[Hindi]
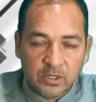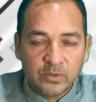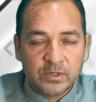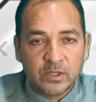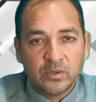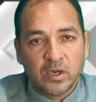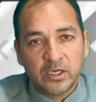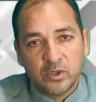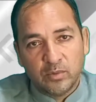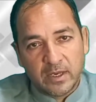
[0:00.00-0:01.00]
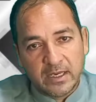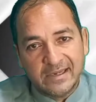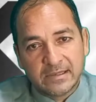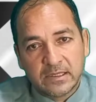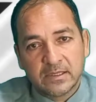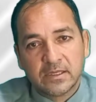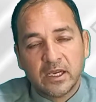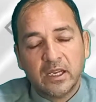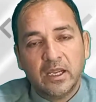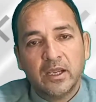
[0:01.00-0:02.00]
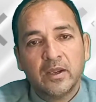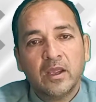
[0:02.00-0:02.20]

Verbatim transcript: था उसी को आज दोबारा डिस्कस करेंगे